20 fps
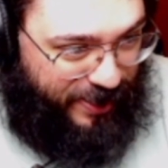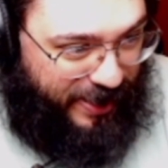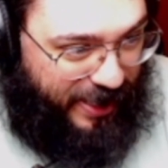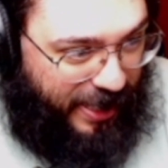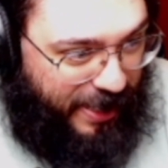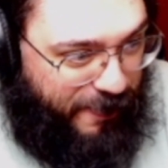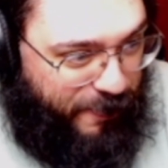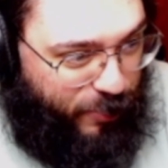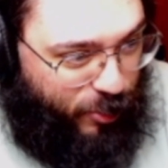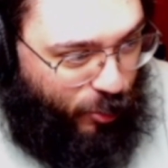
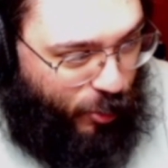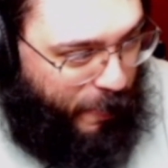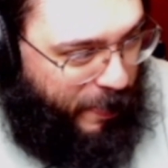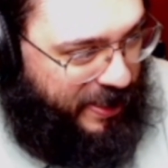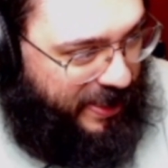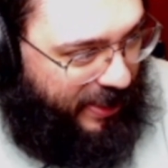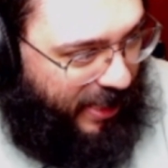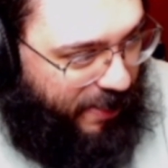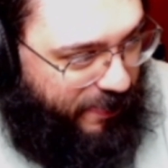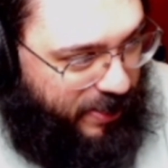Стрим только
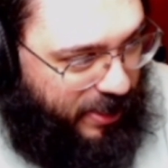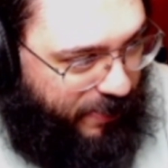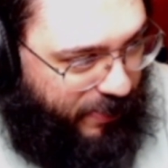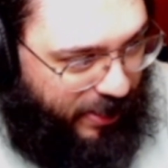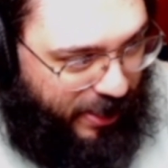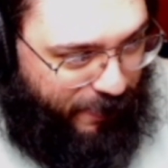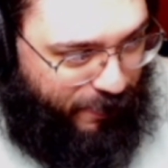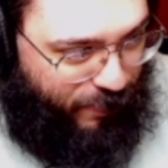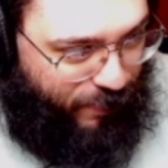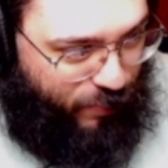достаньте
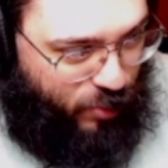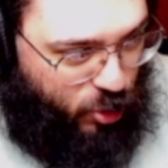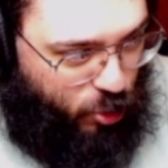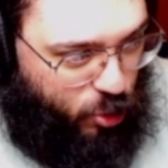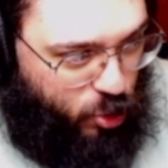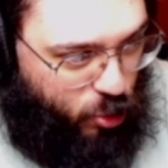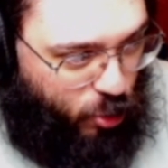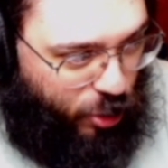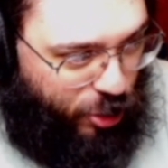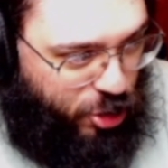в этом
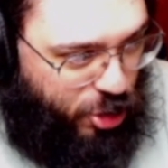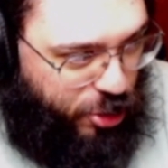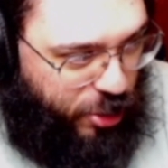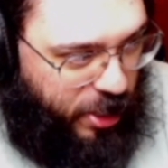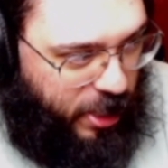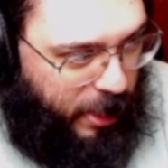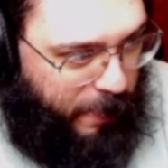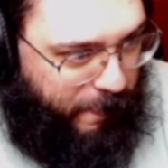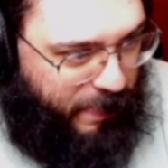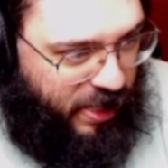
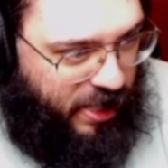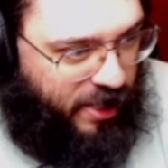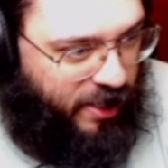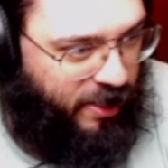144p.